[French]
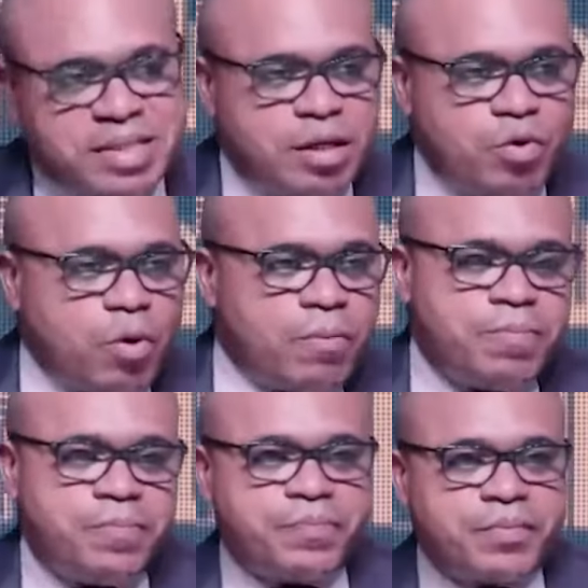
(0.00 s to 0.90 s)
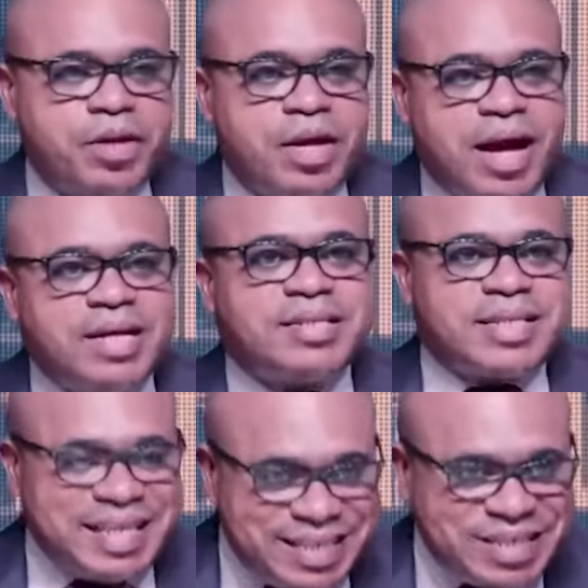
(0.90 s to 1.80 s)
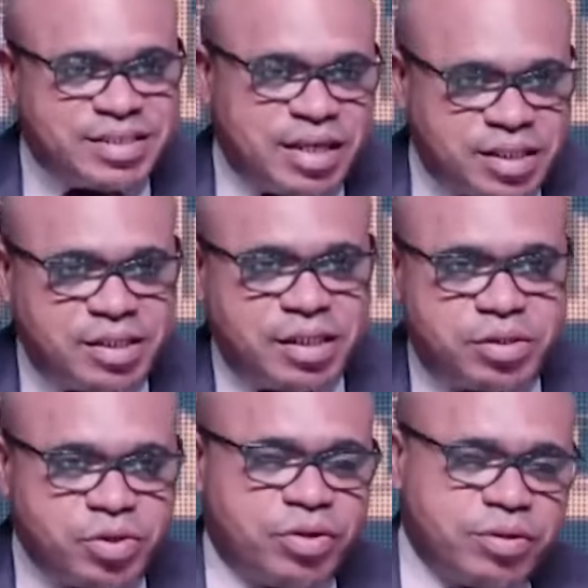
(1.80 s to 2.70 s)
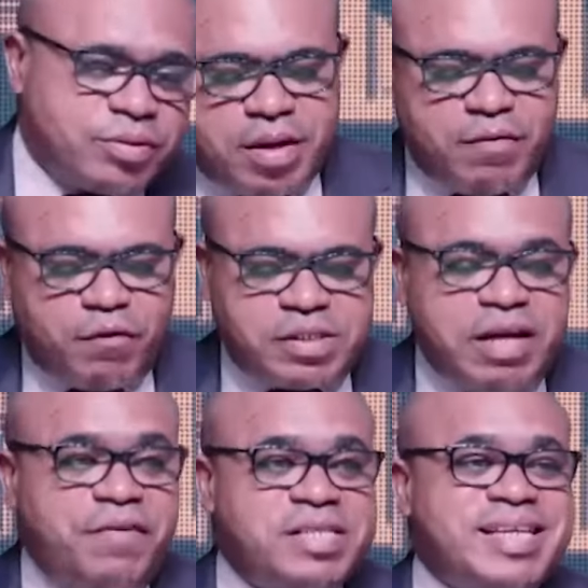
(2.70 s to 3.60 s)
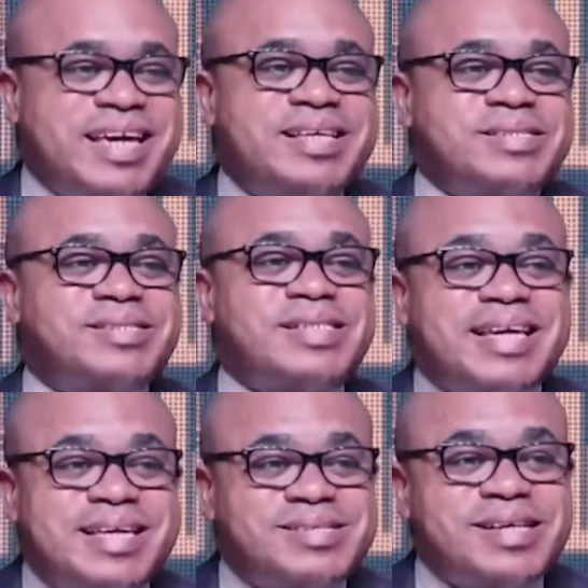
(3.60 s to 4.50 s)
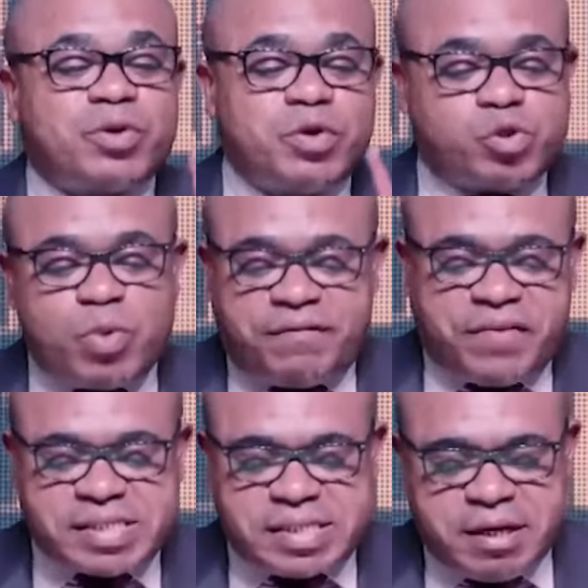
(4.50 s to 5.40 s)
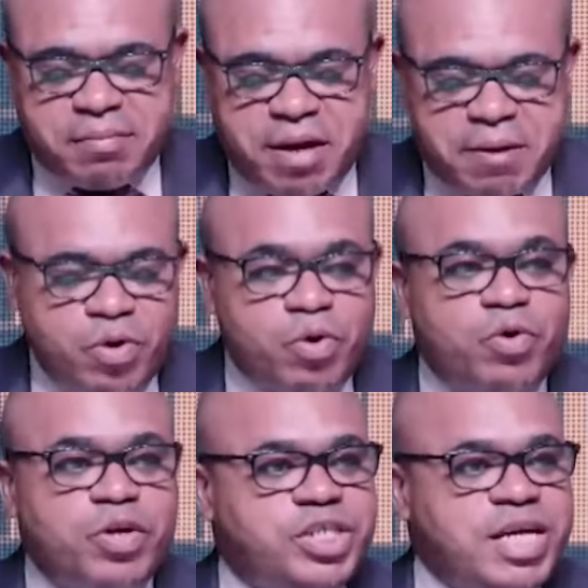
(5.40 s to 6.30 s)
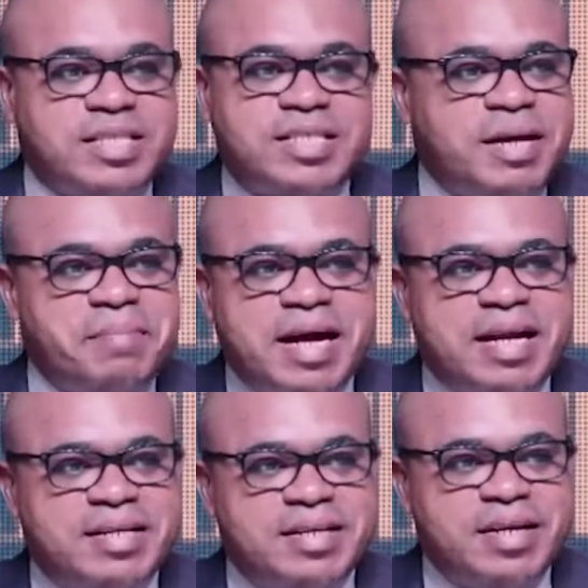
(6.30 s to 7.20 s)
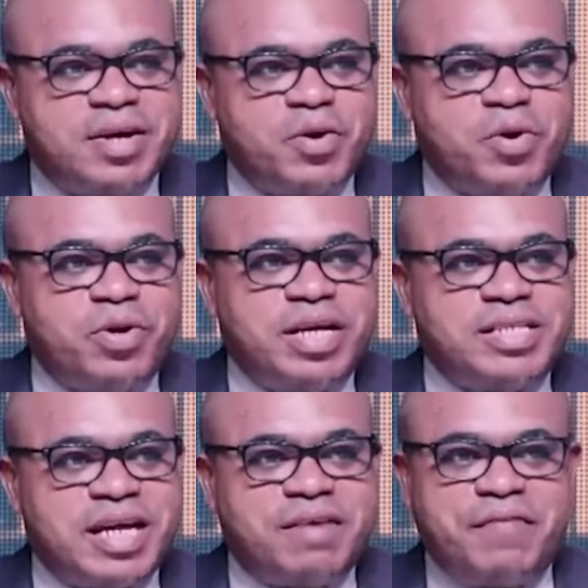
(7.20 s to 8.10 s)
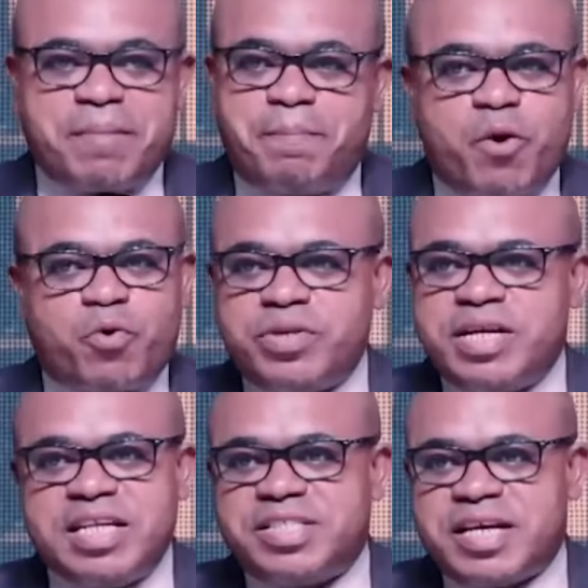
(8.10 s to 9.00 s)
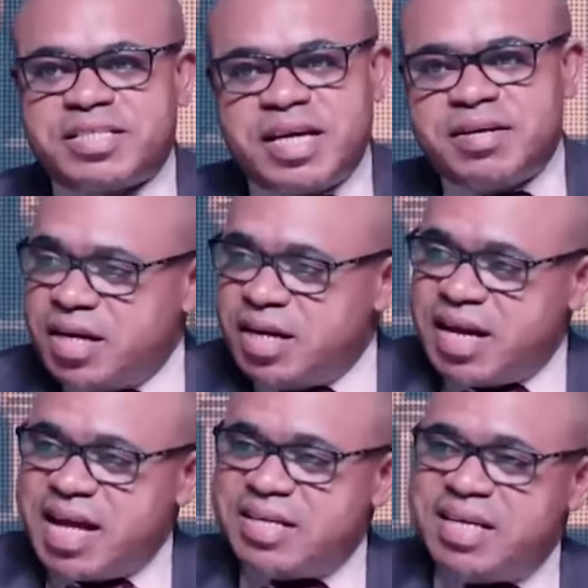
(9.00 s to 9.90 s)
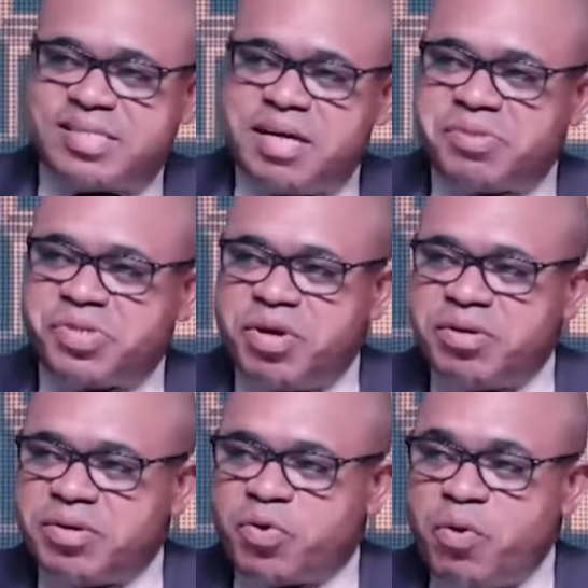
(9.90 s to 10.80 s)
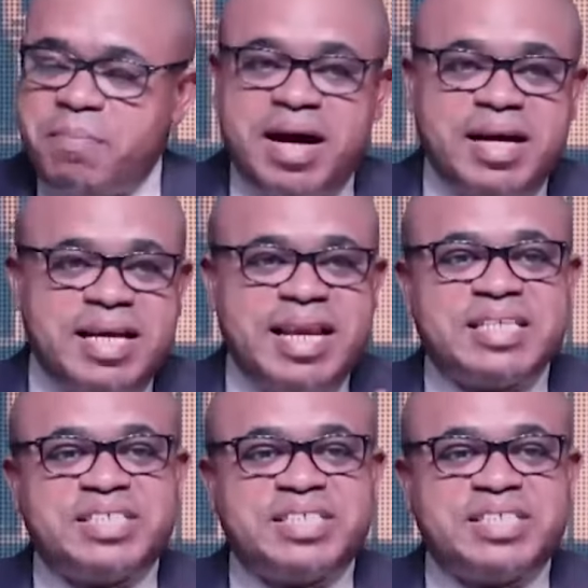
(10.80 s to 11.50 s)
kilos en train de chercher Dieu. Vous savez, ce qui, qui se reçoit facilement, on le gère très mal. On le gère avec beaucoup de légèreté. Regardez Samson, comment il a